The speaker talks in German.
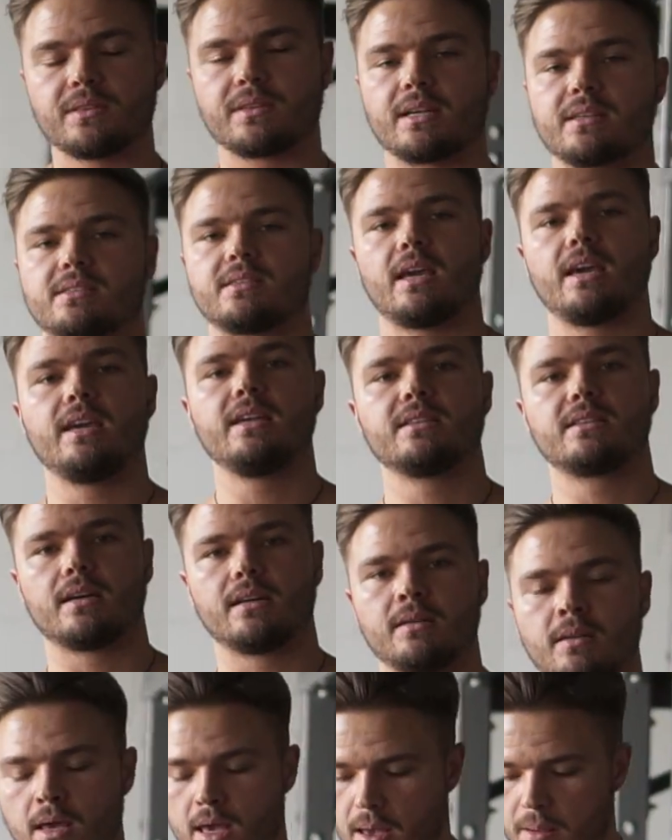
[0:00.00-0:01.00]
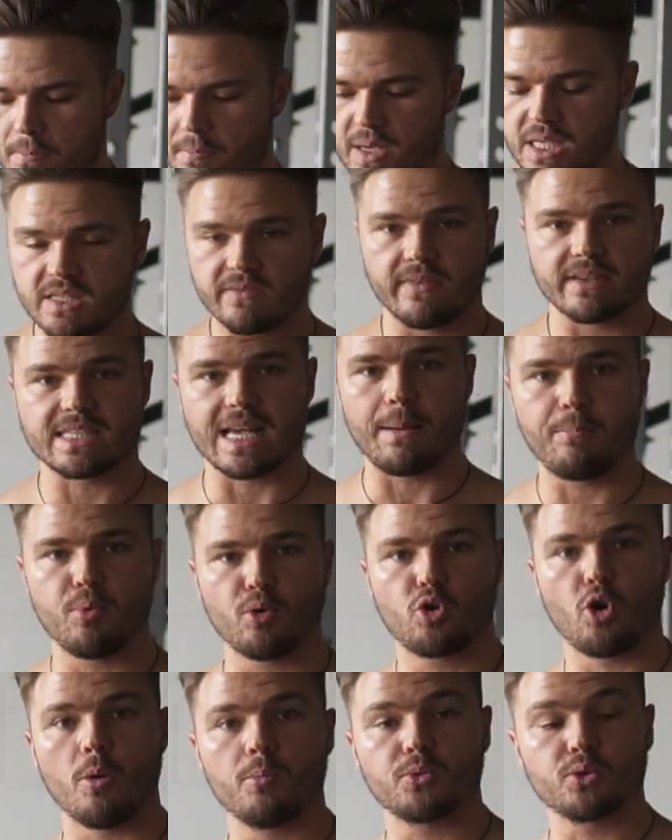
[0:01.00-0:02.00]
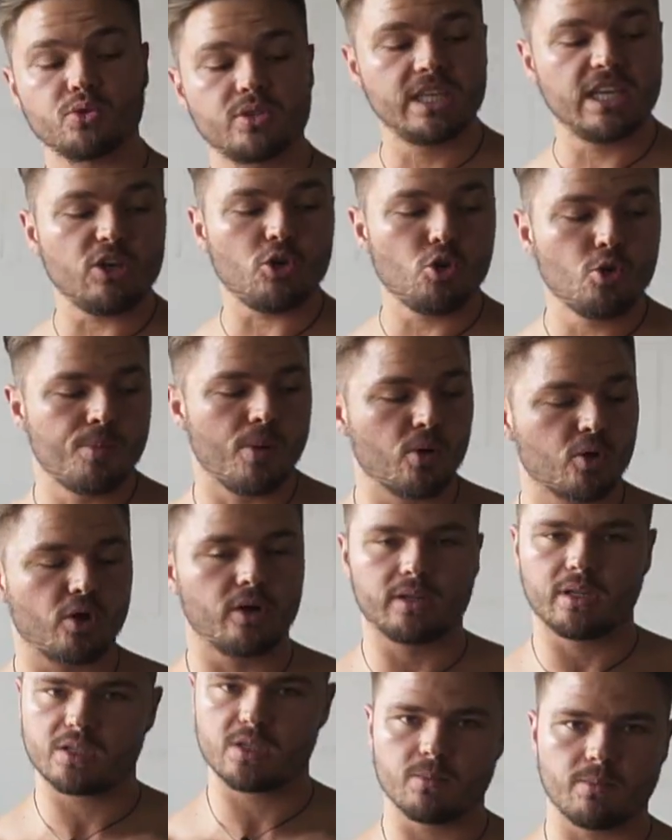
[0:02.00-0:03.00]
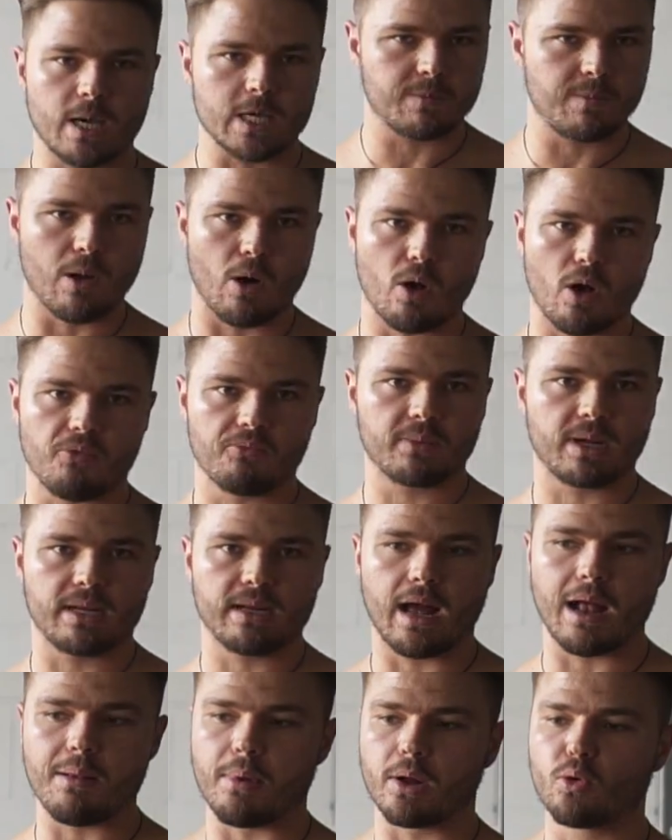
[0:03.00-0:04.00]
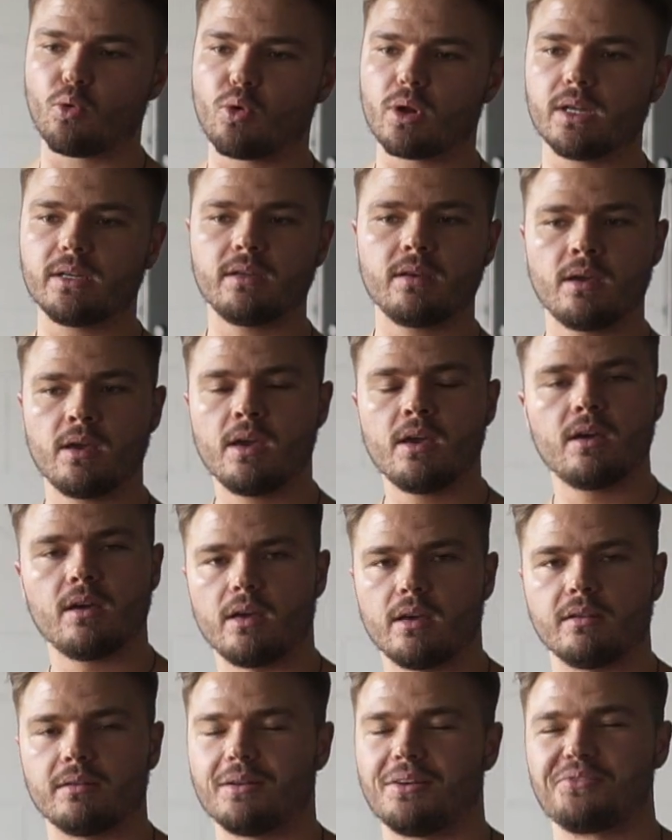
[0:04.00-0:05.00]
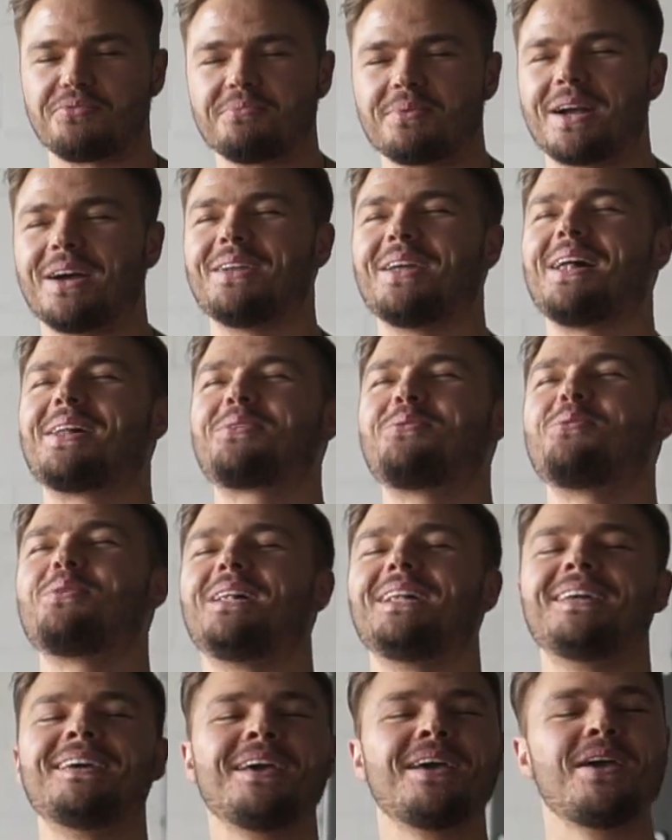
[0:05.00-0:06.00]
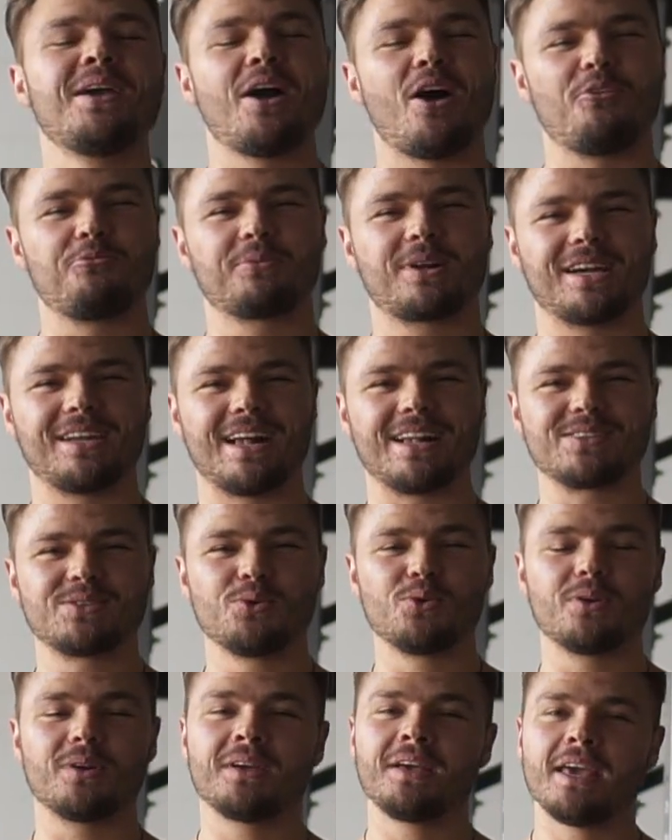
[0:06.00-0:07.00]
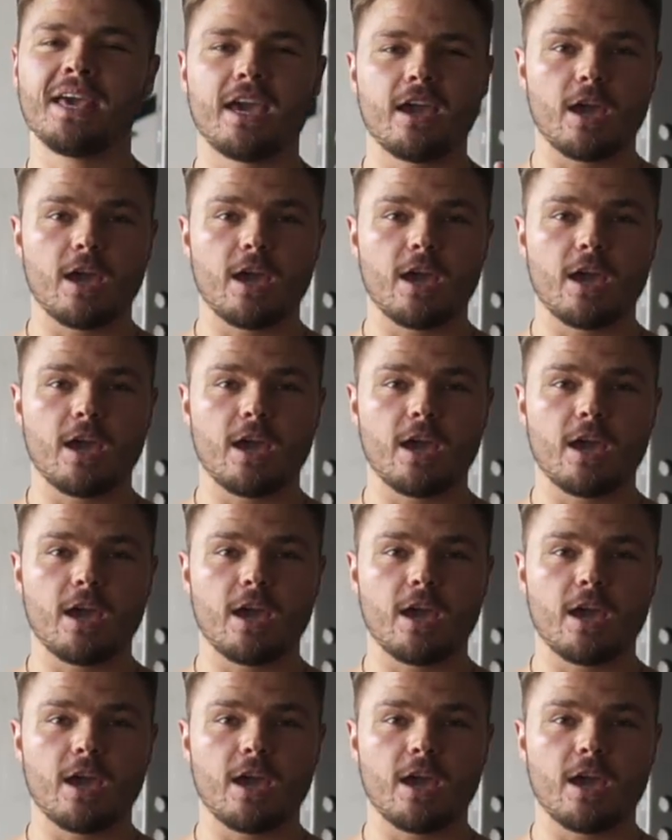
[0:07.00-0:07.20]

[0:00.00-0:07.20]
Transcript: dass der Hintern ein bisschen was abbekommt. Und die Übung könnt ihr zum Beispiel auch auf dem Kanal mal googeln, äh, auf dem Kanal googeln, auf dem Kanal suchen.